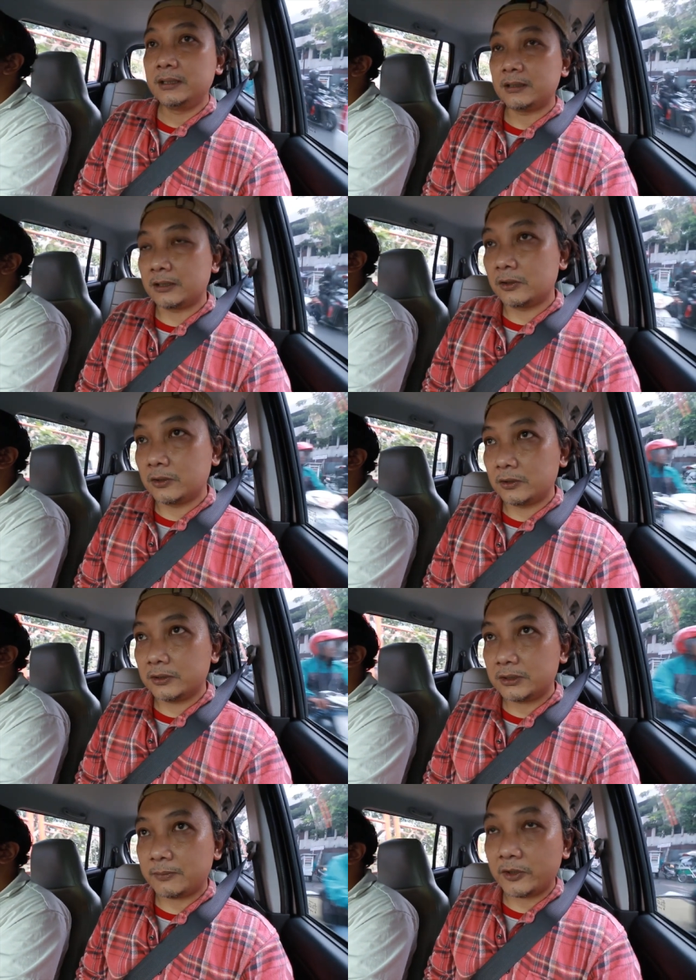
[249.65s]

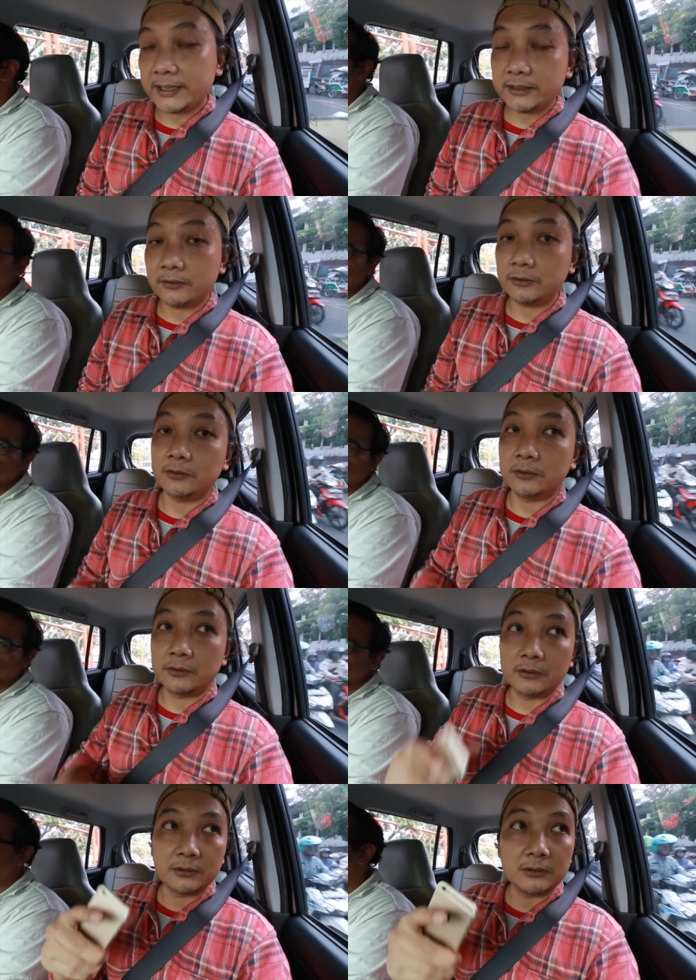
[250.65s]
terus maunya sih untuk
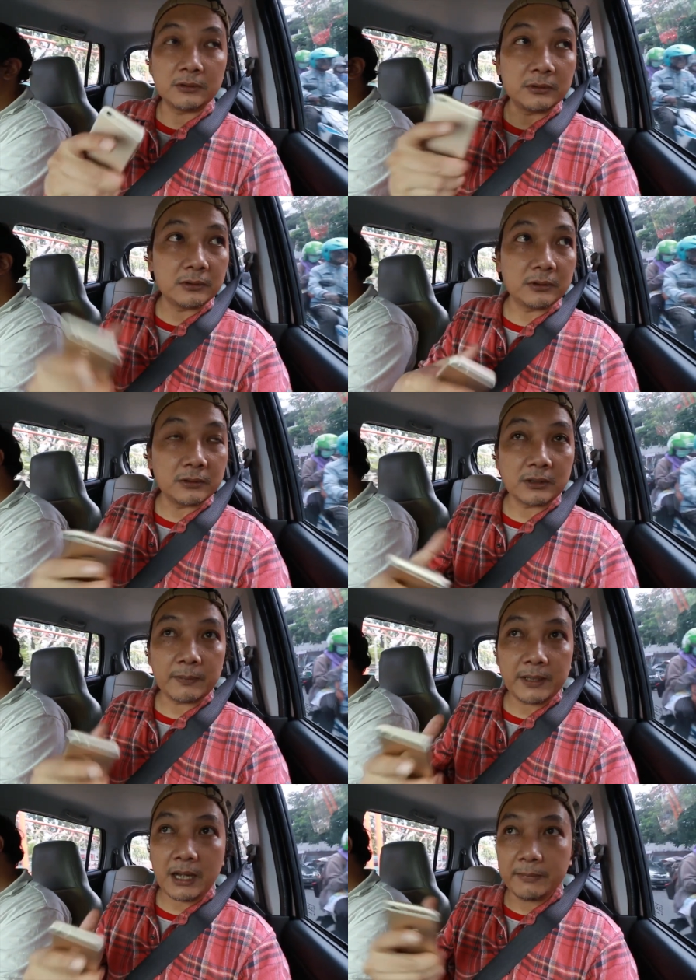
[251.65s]
untuk untuk
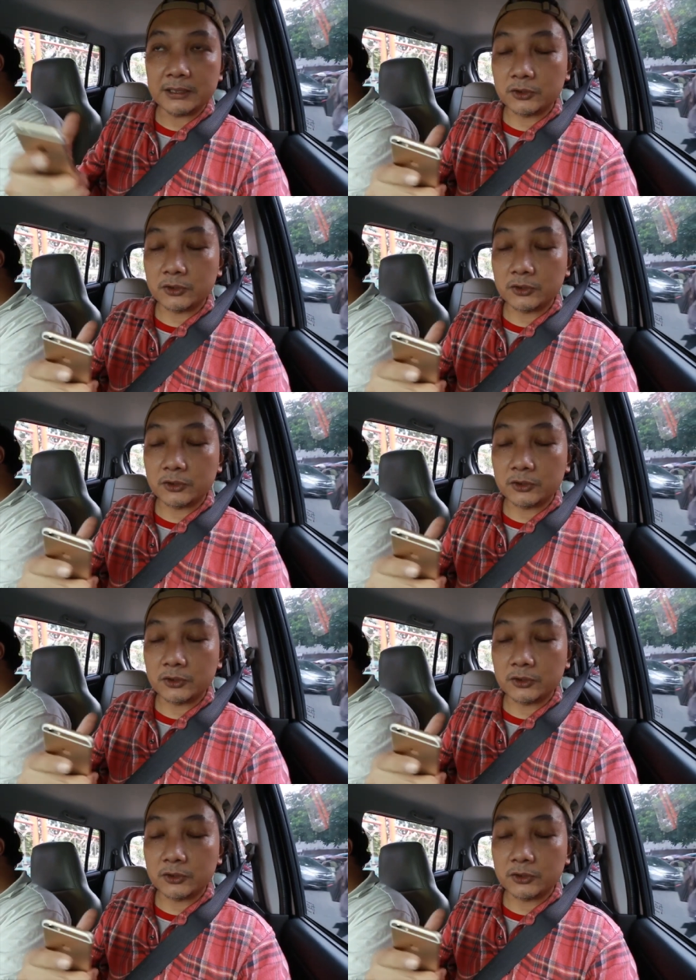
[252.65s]
apa ambil